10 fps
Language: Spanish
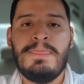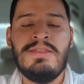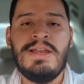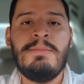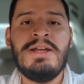Y
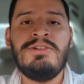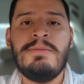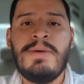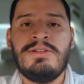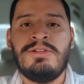de la mano
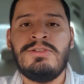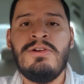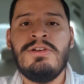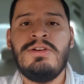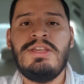de Pedro
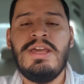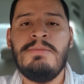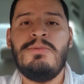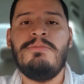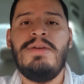Troglio
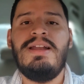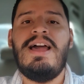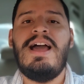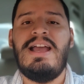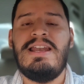quieren volver
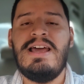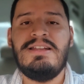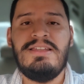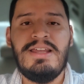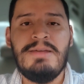a
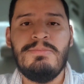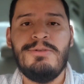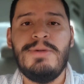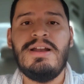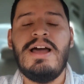ganar, quieren
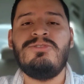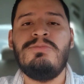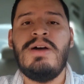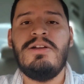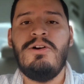volver a
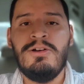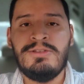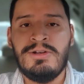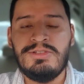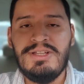sumar
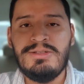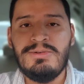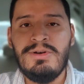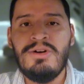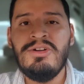otro
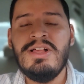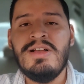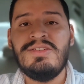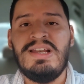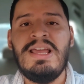título.
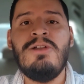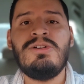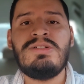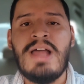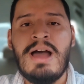Sería el
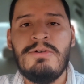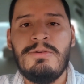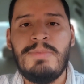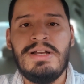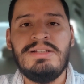octavo
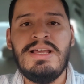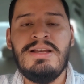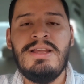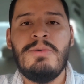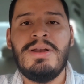para el
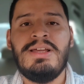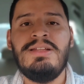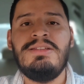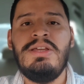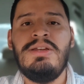técnico
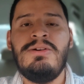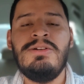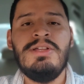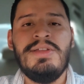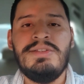argentino
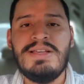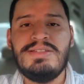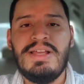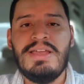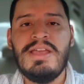
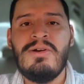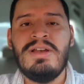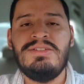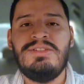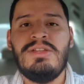desde que llegó a
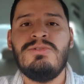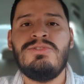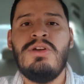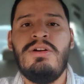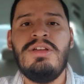la
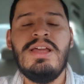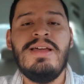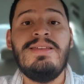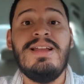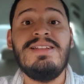institución
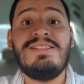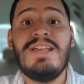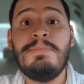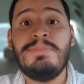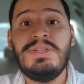y el
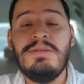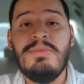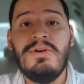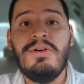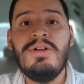
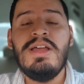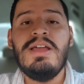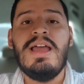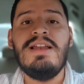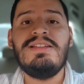séptimo,
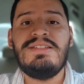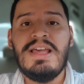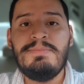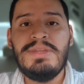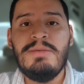el
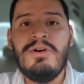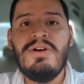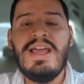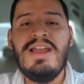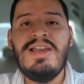séptimo
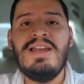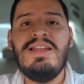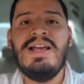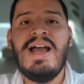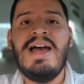en la
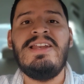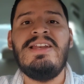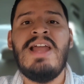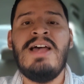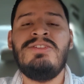Liga
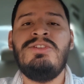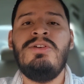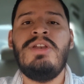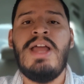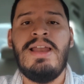
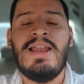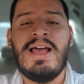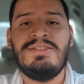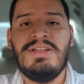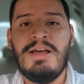Nacional.
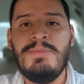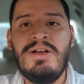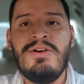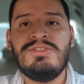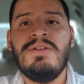Así que
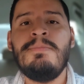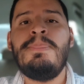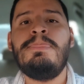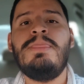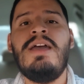amigos,
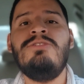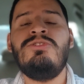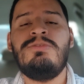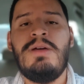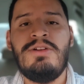dejen
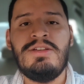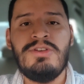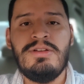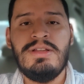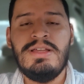sus
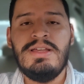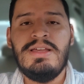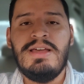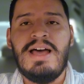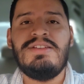valoración.
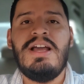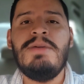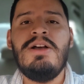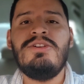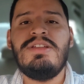Así que
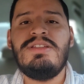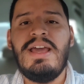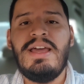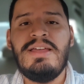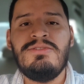amigos,
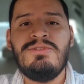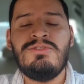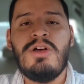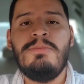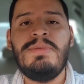dejen
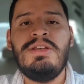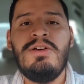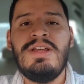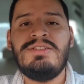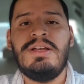sus
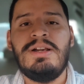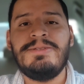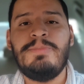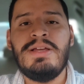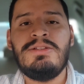opiniones
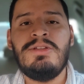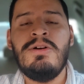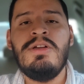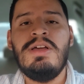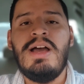
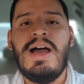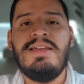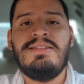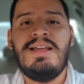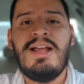respecto a
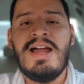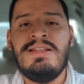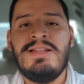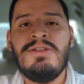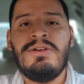este
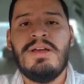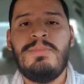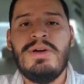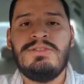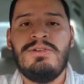calendario que han
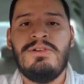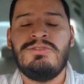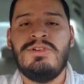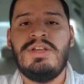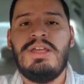puesto los
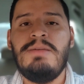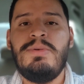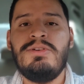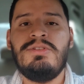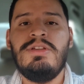dos
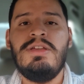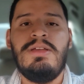equipos.